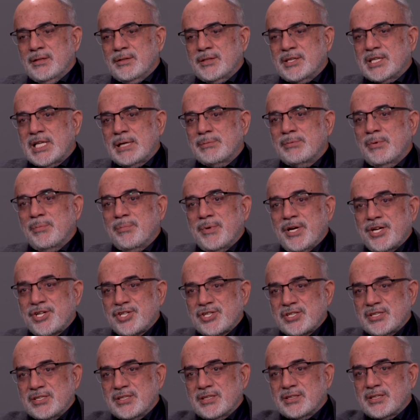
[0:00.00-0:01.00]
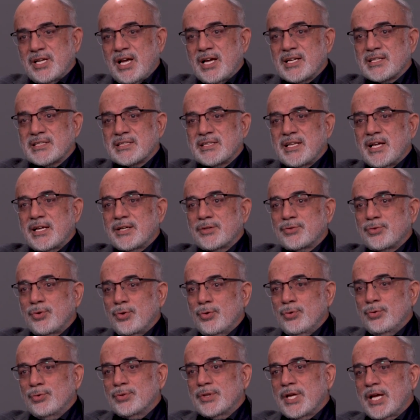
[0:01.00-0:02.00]
Kitabın başlığı Tazlar
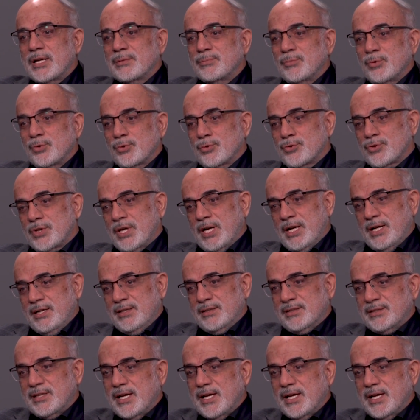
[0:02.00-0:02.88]
Köyü'nden Borusan'a.